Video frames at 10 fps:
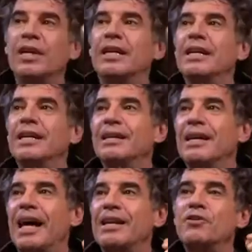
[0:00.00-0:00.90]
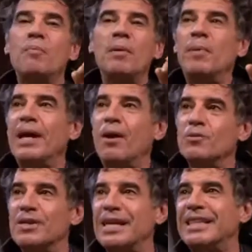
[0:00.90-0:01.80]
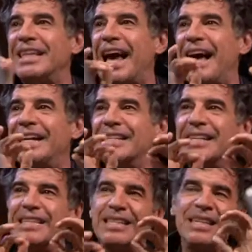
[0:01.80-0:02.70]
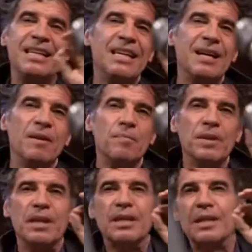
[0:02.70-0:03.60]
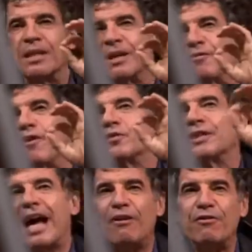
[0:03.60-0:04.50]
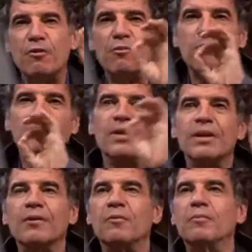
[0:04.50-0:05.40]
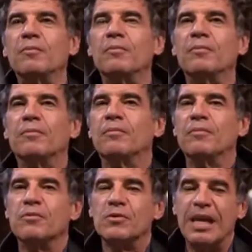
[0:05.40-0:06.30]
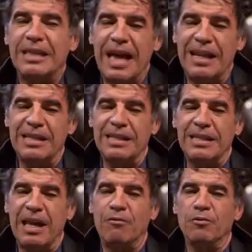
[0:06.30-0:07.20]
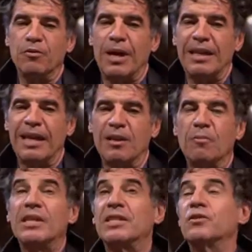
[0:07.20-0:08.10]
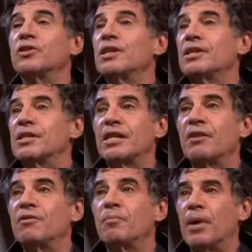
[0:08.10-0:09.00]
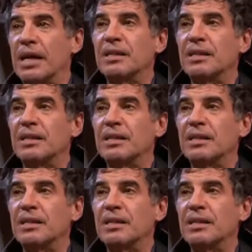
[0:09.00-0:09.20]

que era só para pegar uns detalhes, assim, que faltavam um, um, uns detalhes e estavam no cadernão. Mas eu tinha escrevi pra,